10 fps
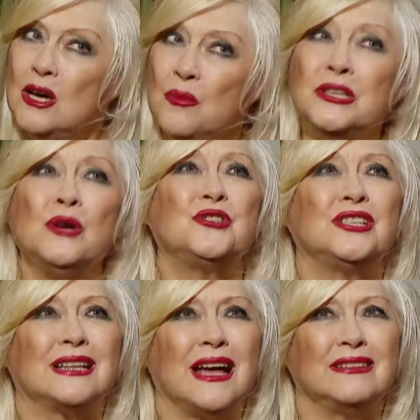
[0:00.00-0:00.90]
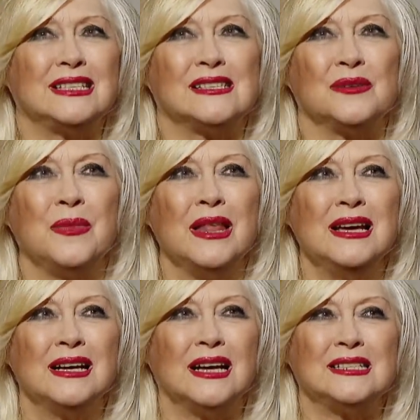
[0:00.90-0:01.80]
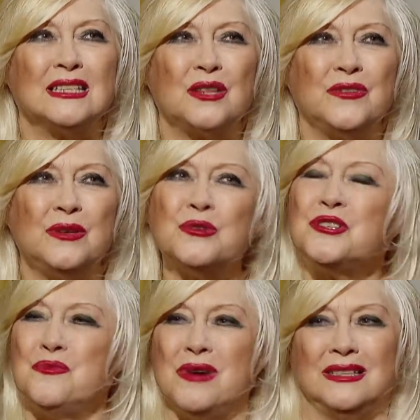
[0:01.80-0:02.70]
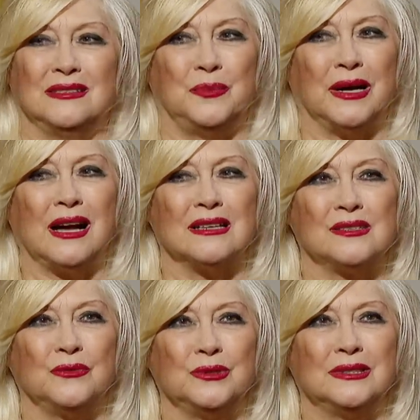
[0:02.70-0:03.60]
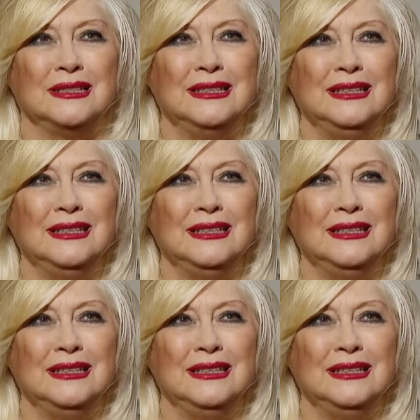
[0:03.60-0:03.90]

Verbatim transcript: Мне очень нравится, хотя этот фильм очень мало показывает,